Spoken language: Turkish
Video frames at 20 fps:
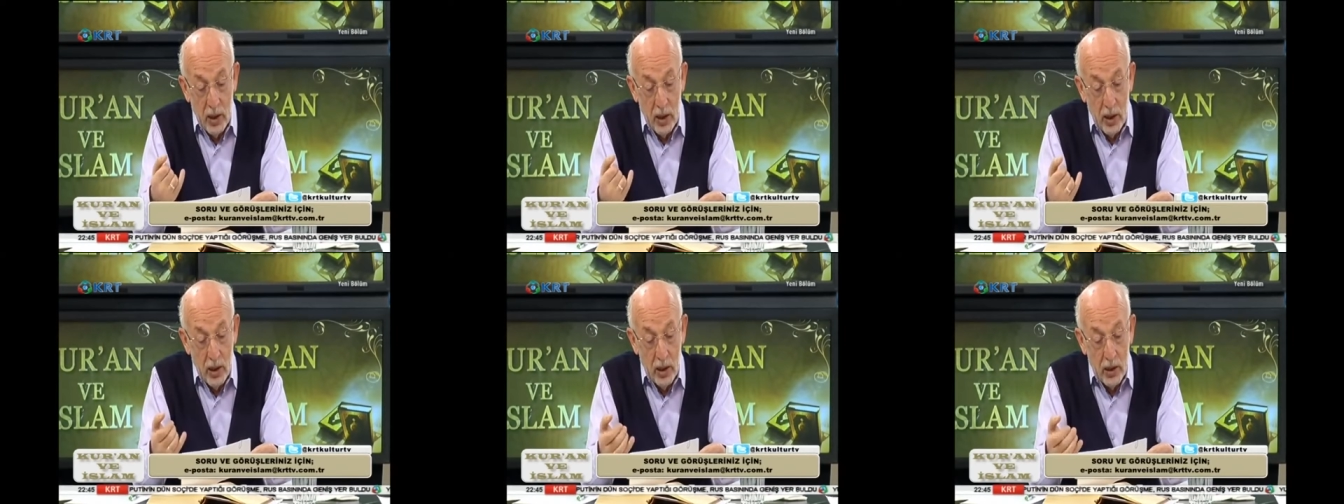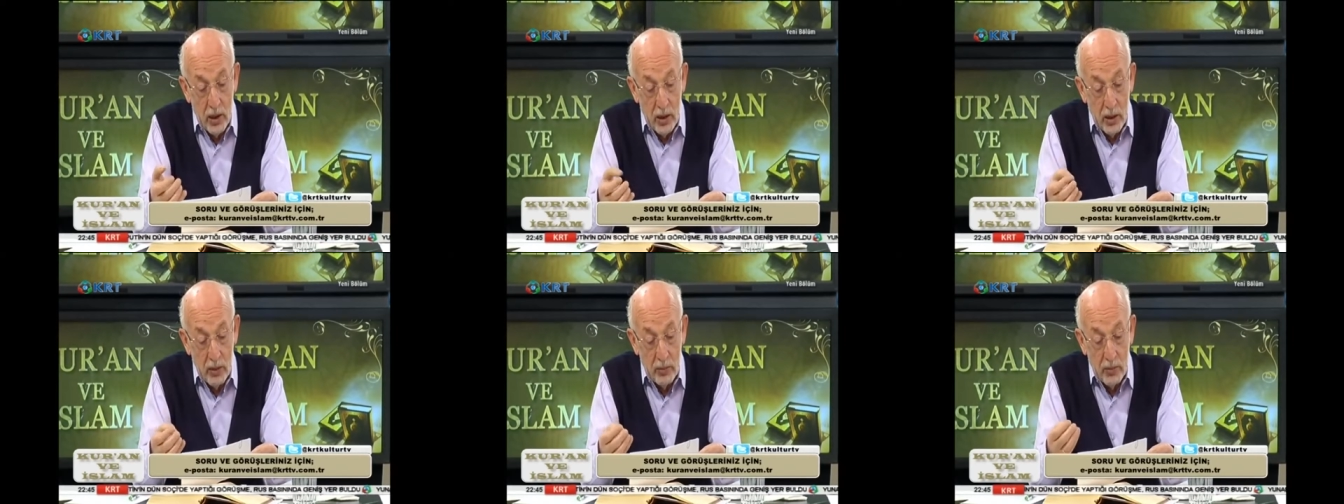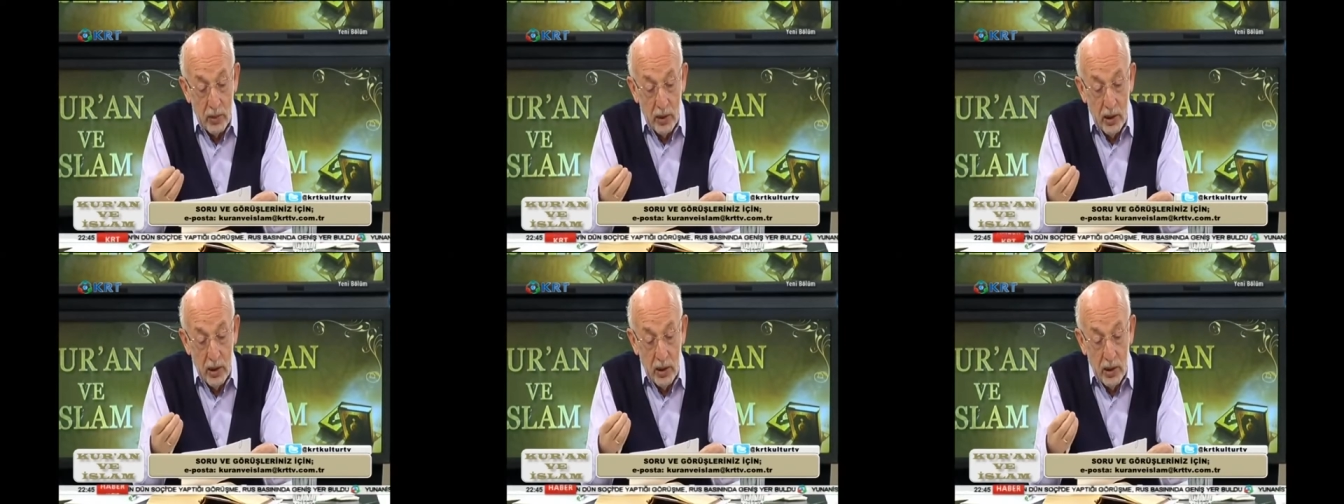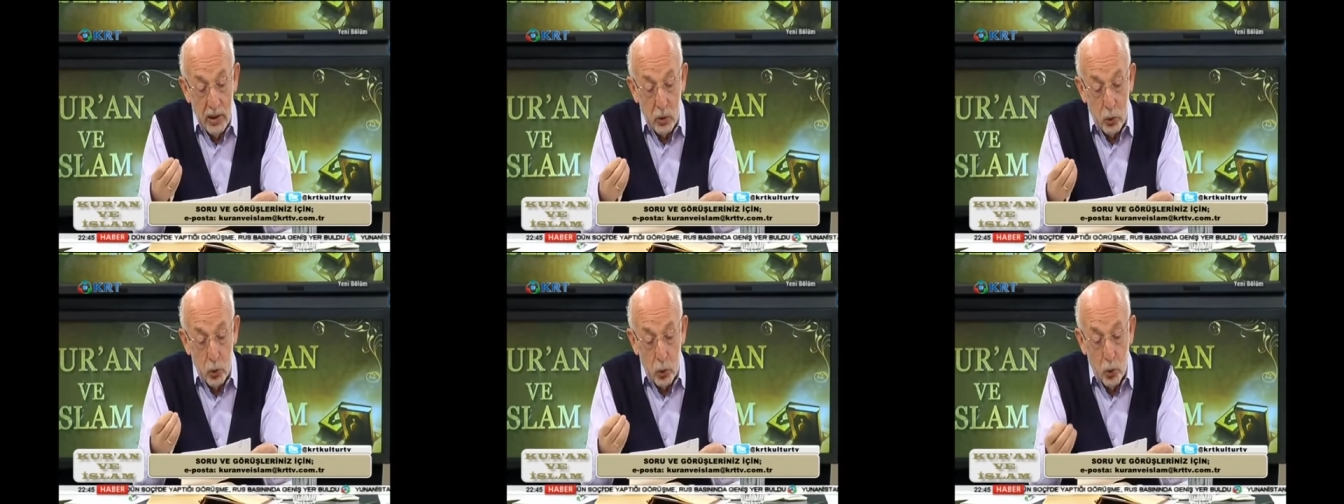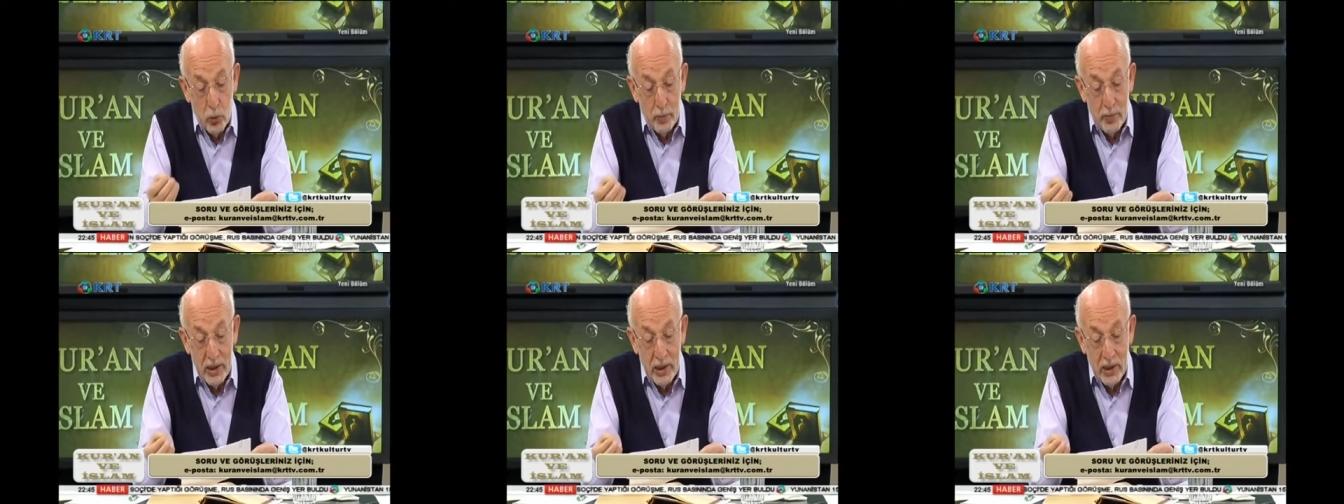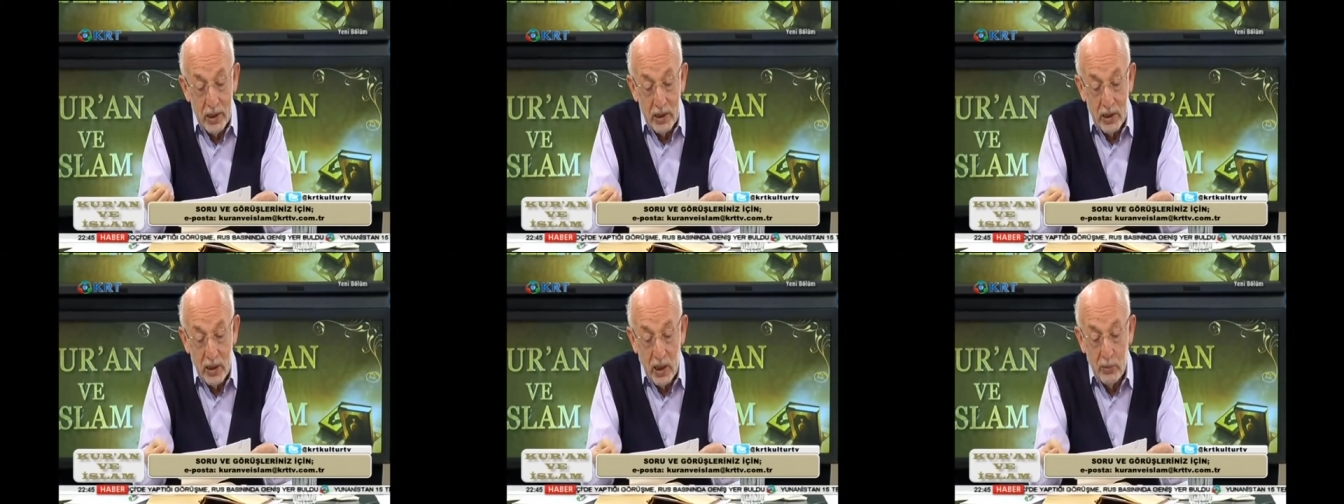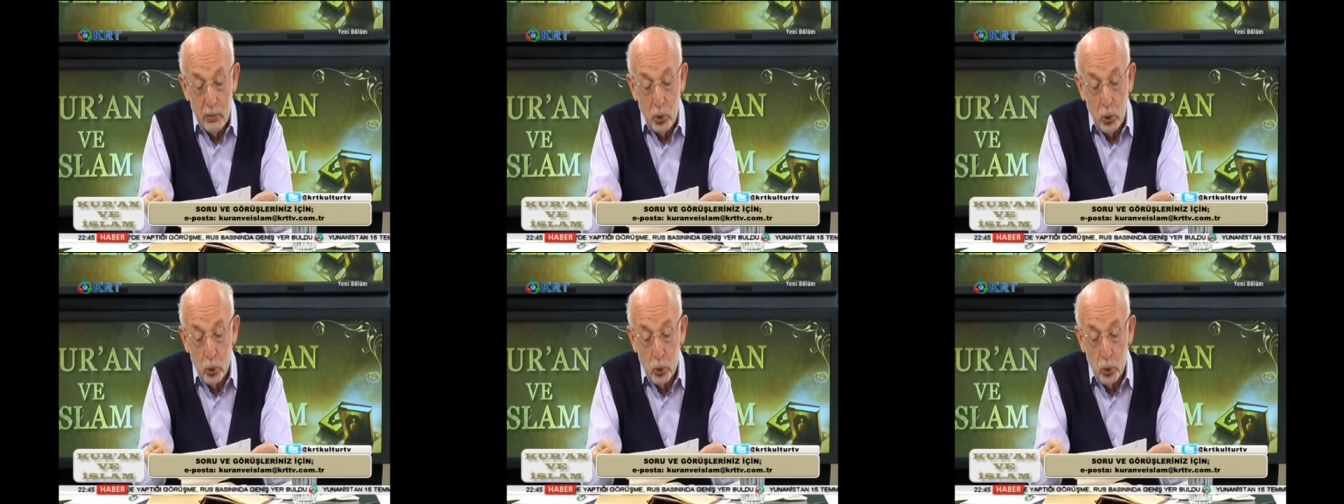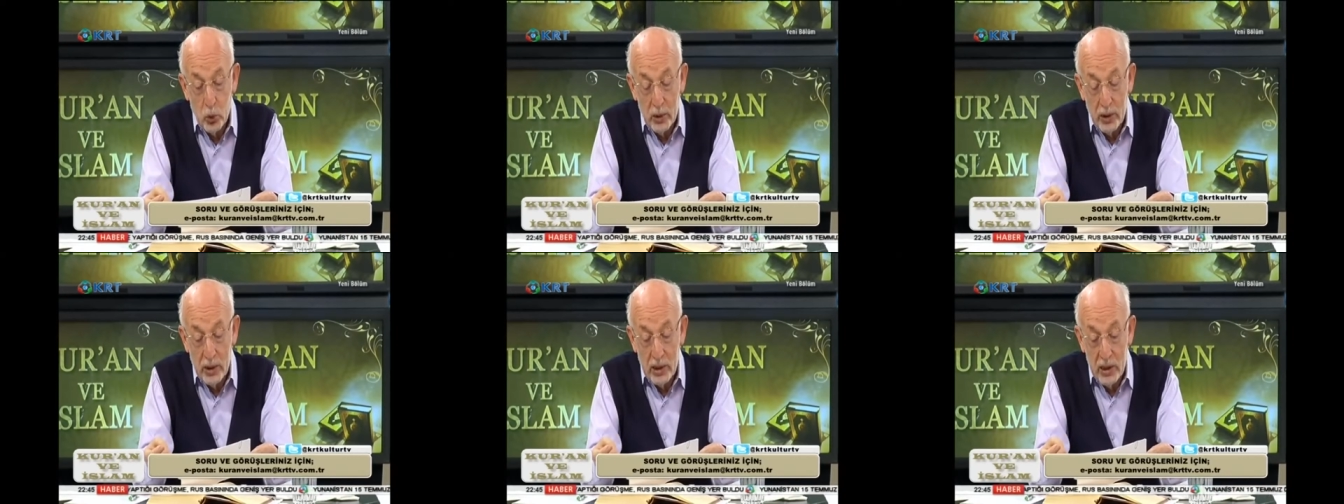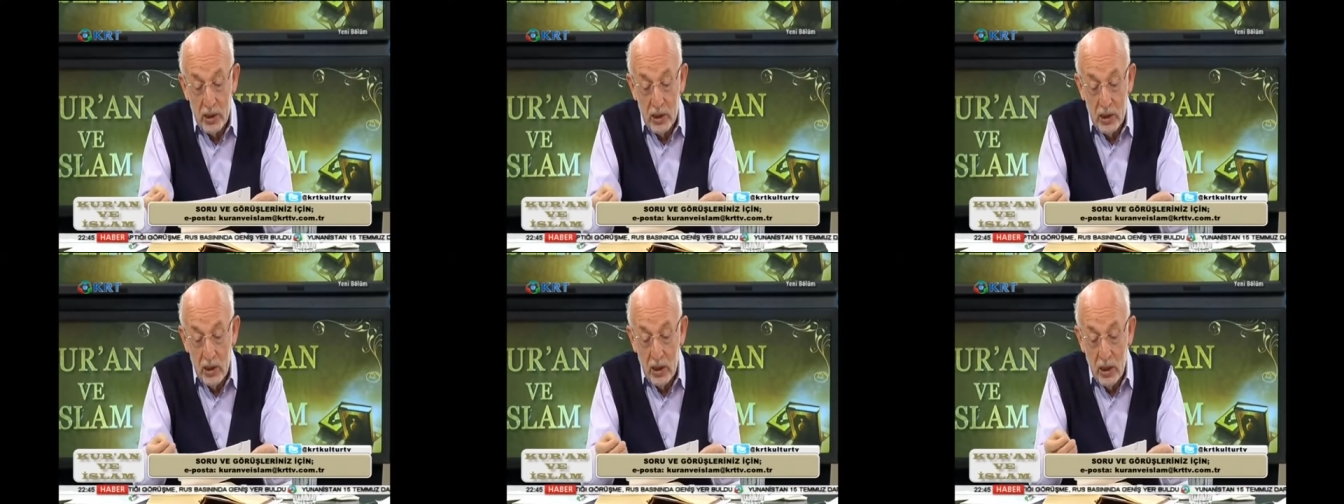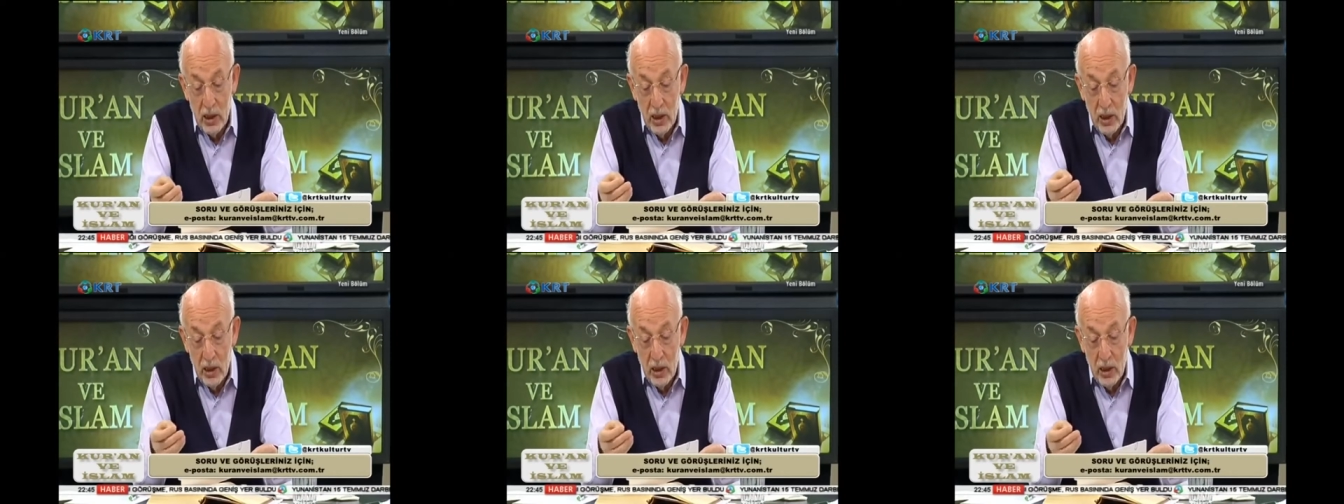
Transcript: hakkımda çok bilgi sahibi oldukları için